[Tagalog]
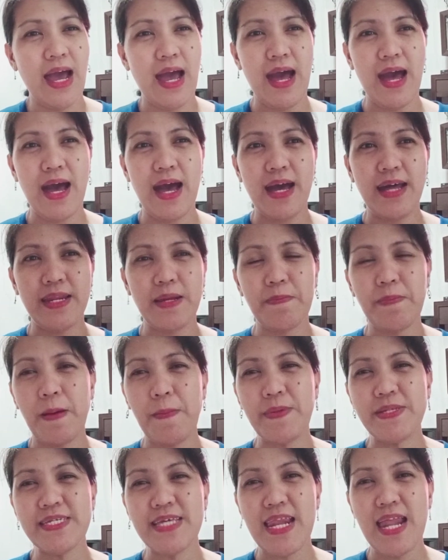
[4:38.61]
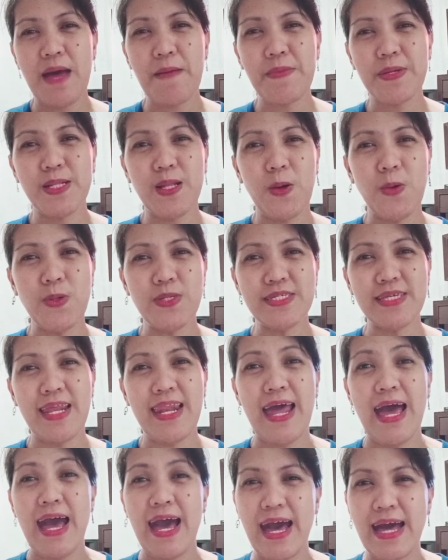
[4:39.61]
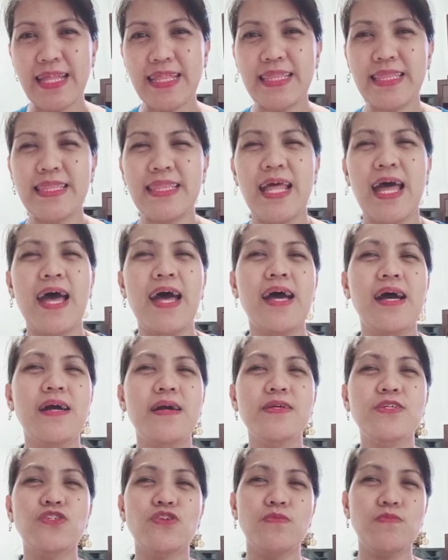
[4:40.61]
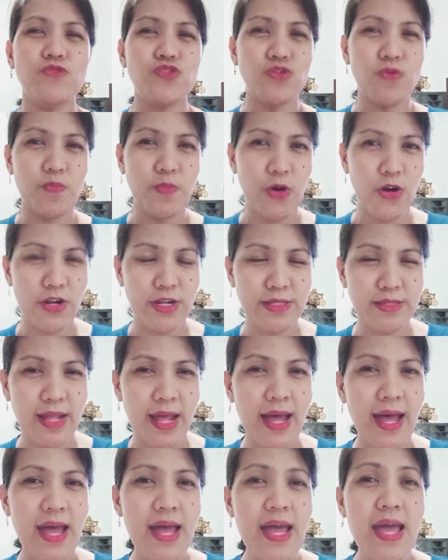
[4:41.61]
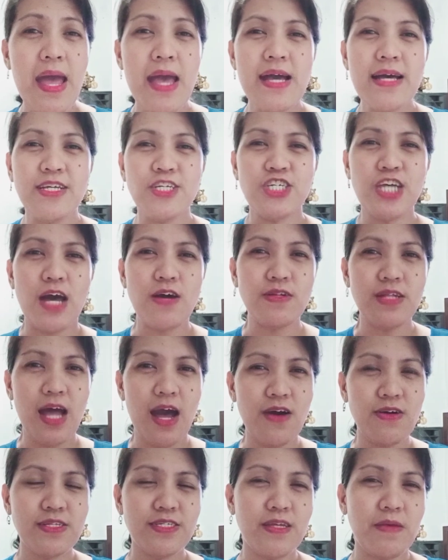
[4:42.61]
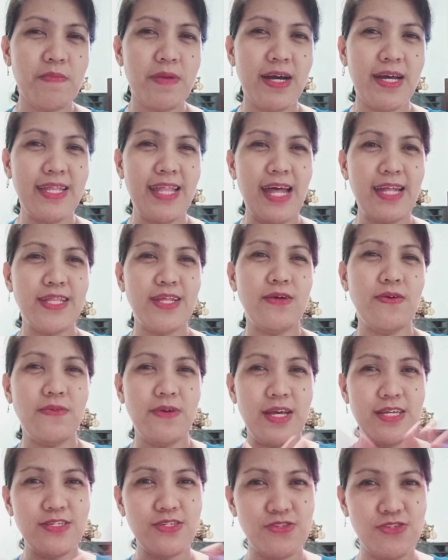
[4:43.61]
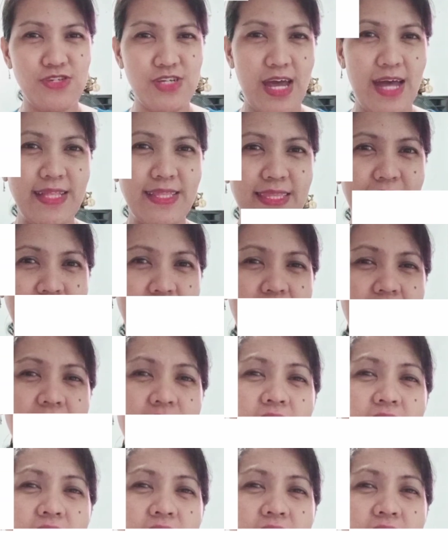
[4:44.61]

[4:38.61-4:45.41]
Uh, nagpapasalamat ako sa lahat ng sumusuporta. Shout out sa mga dati kong estudyante.